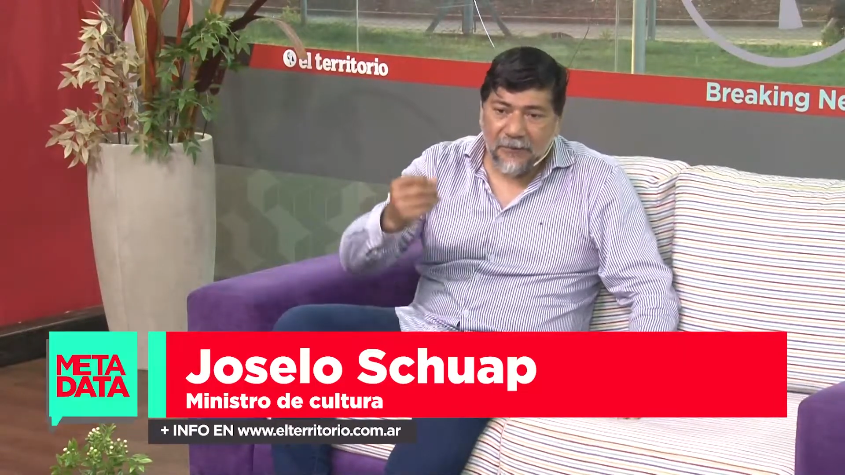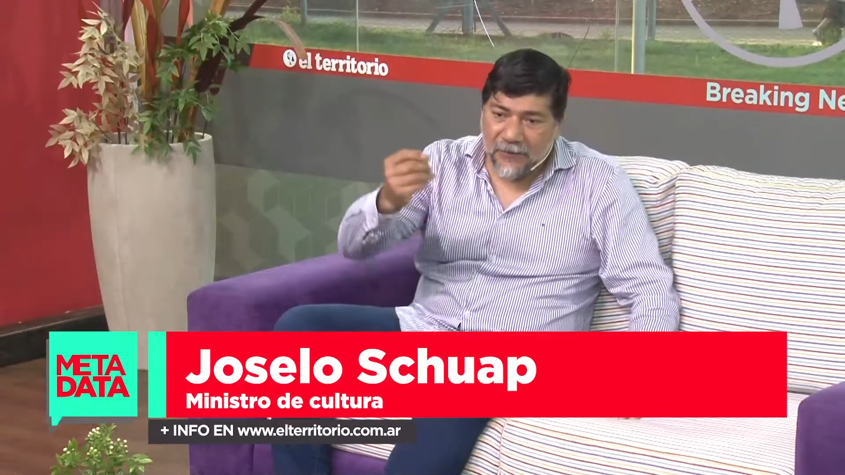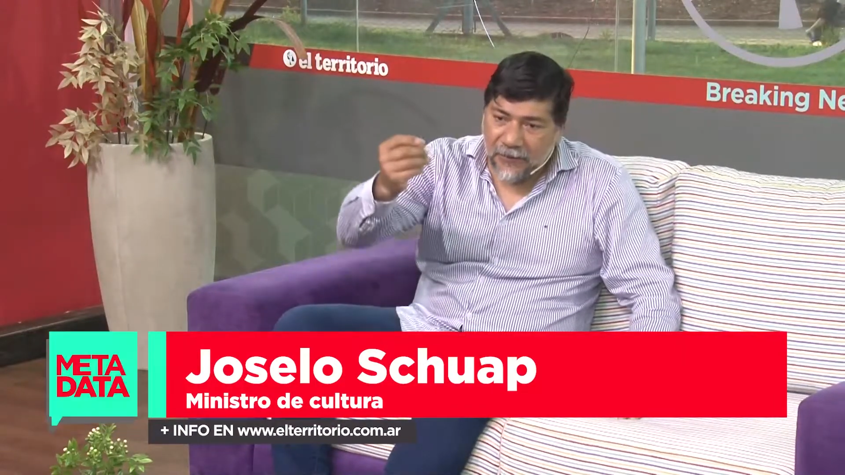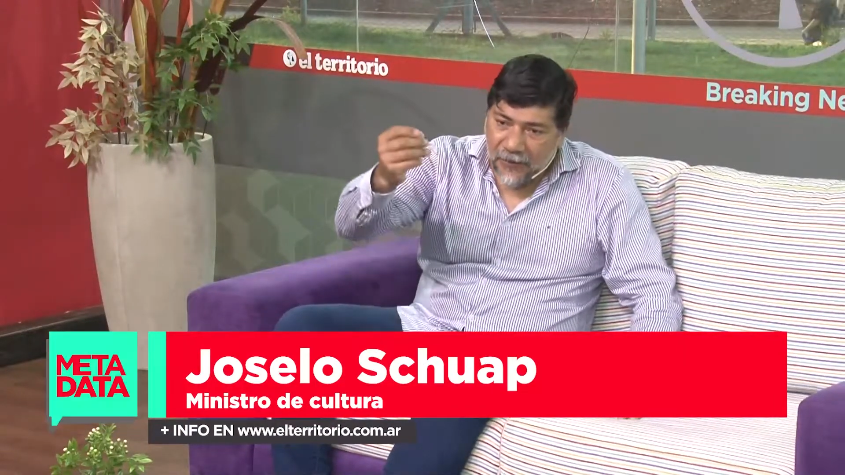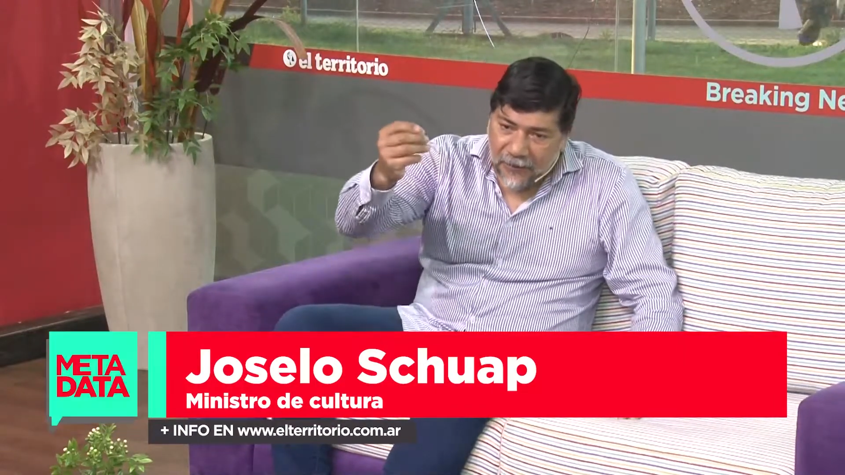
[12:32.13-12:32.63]

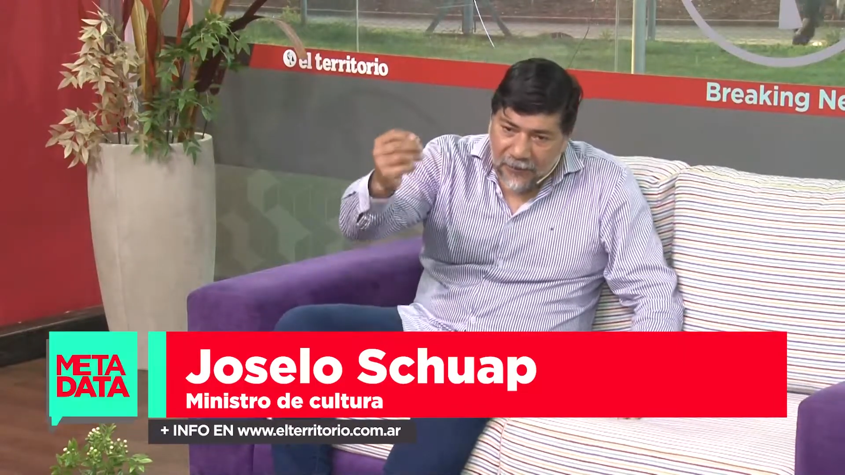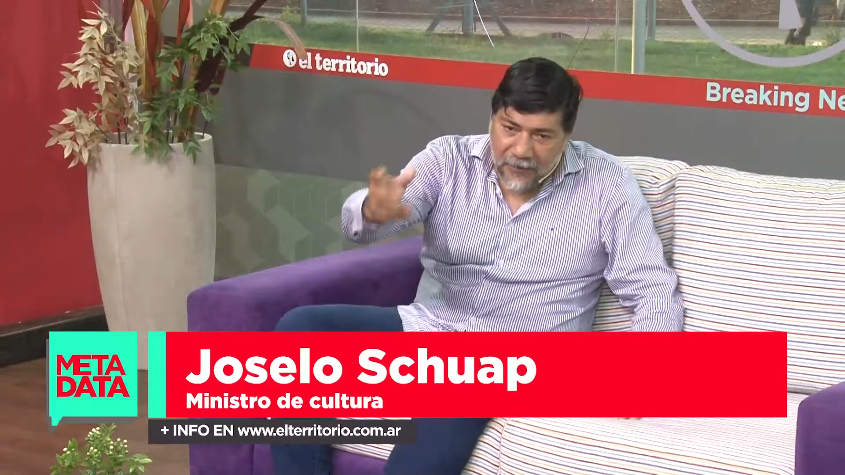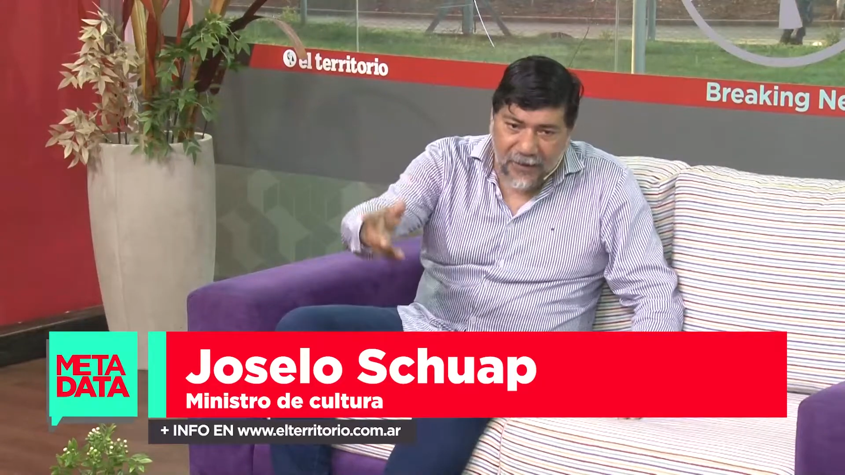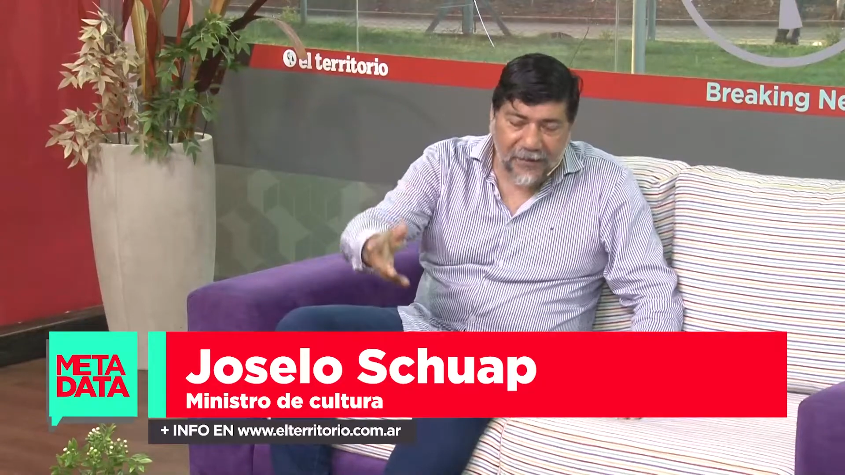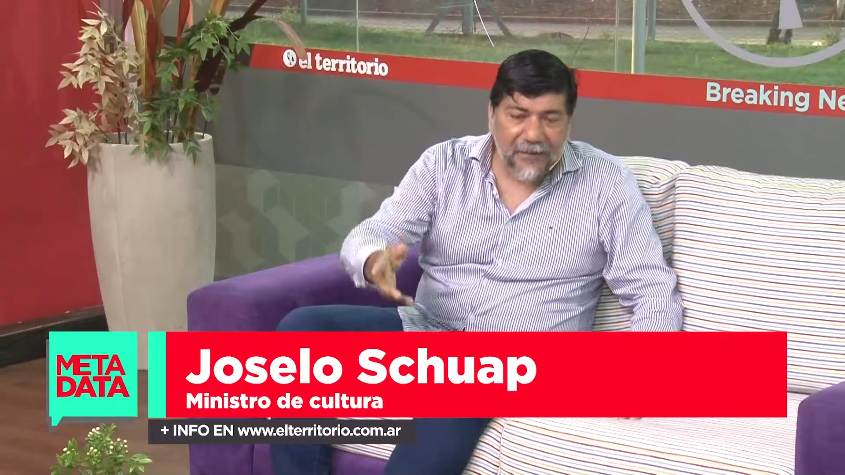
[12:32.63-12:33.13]
estamos
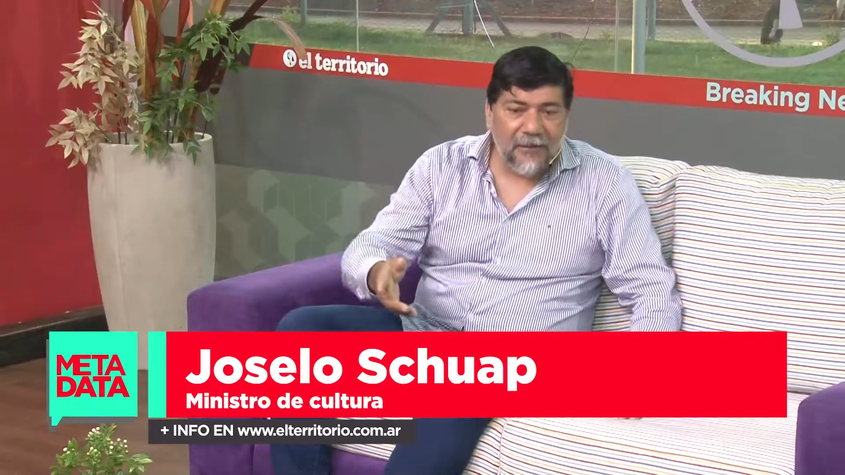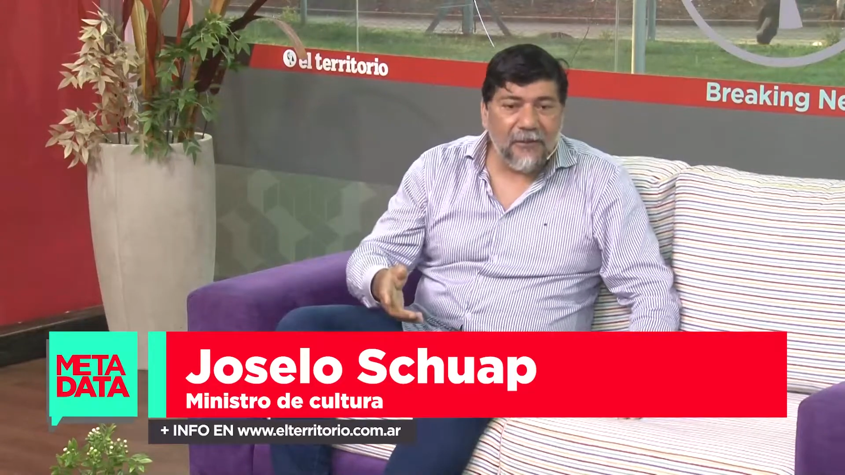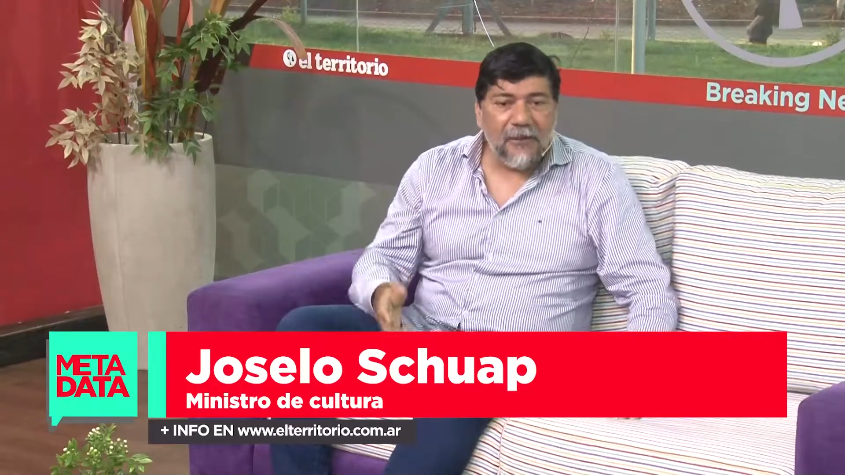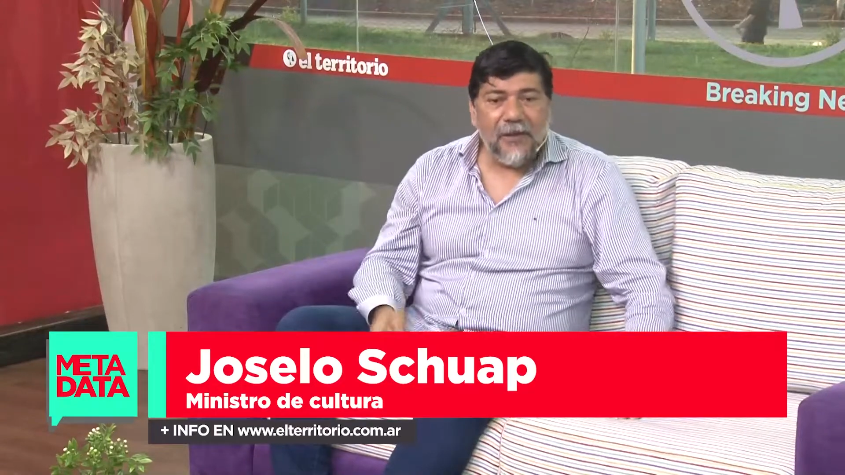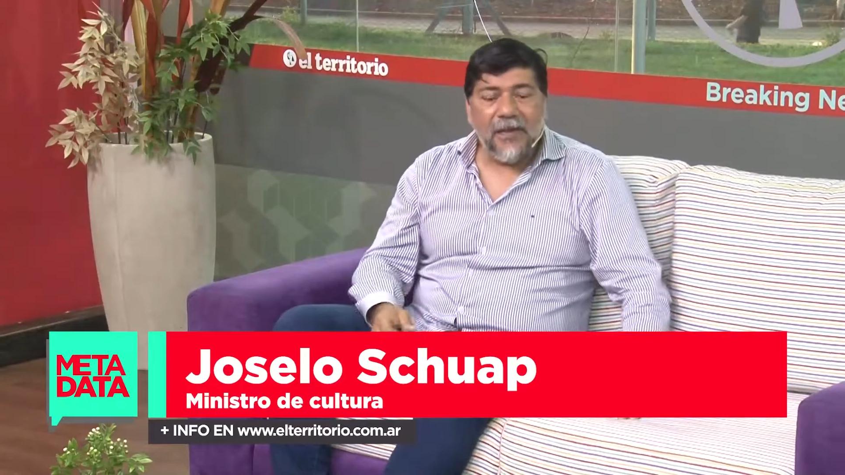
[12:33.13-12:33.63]

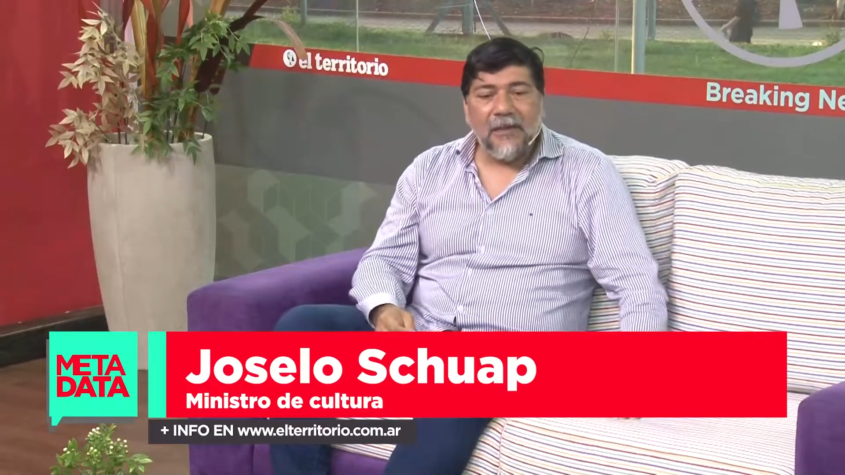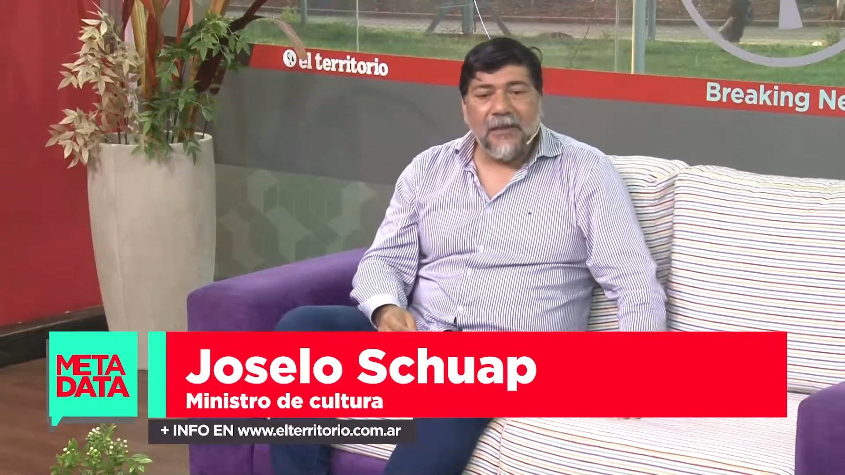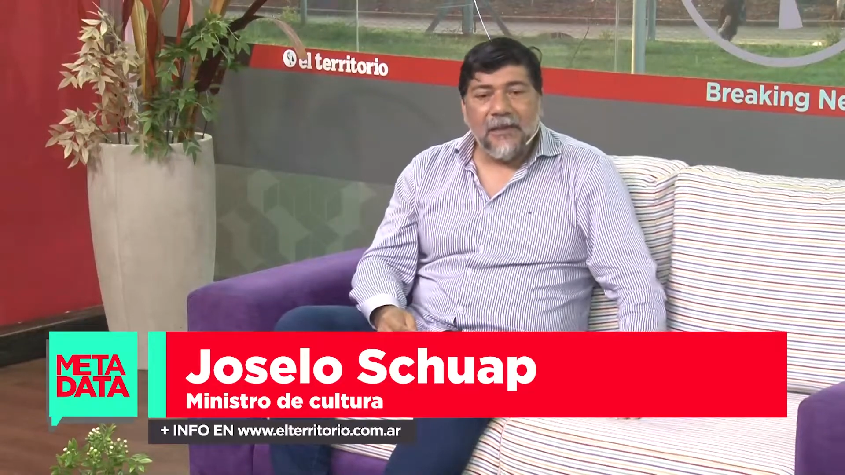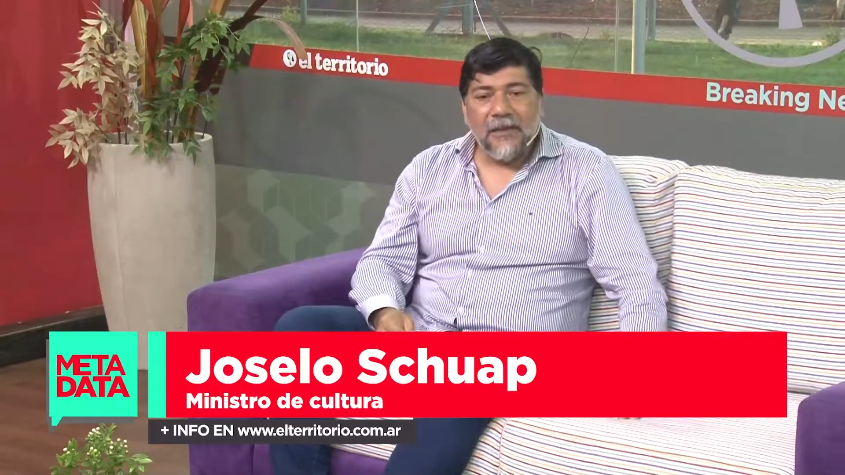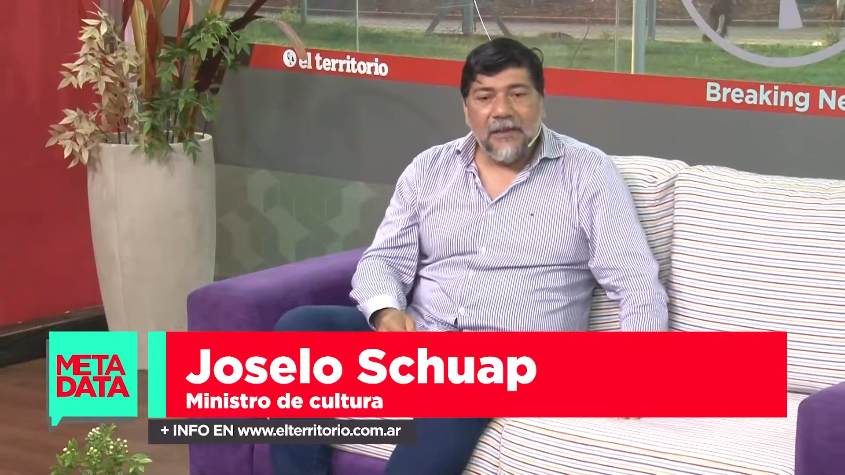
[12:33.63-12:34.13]
organizando
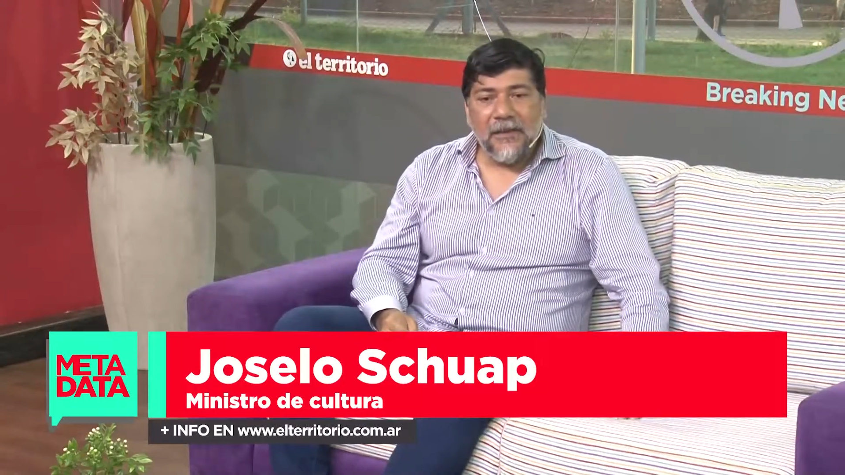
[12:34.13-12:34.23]
ahora,